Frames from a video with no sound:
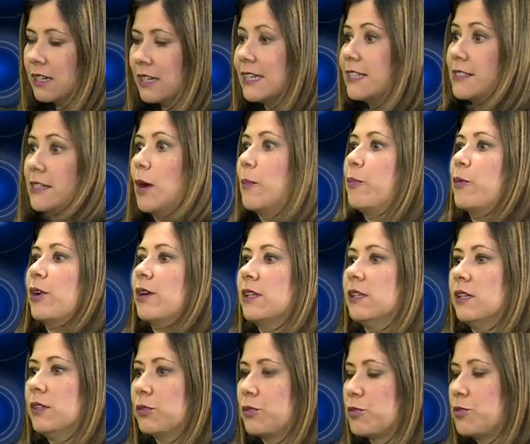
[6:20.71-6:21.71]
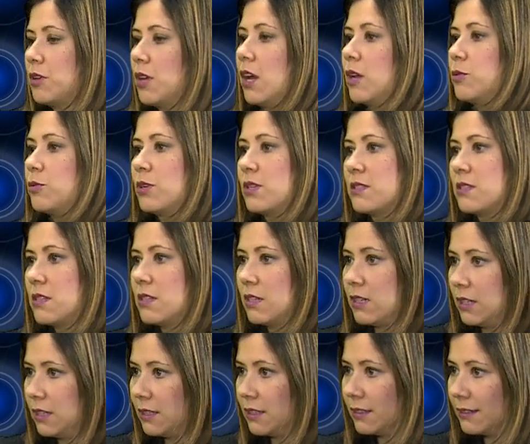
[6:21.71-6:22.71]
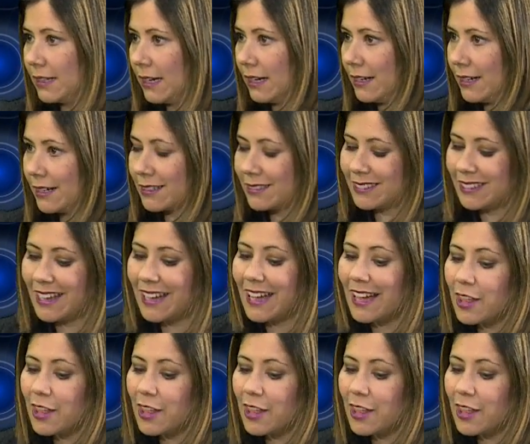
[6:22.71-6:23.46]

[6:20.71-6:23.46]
y ya por ahí entonces hay una señal de alerta.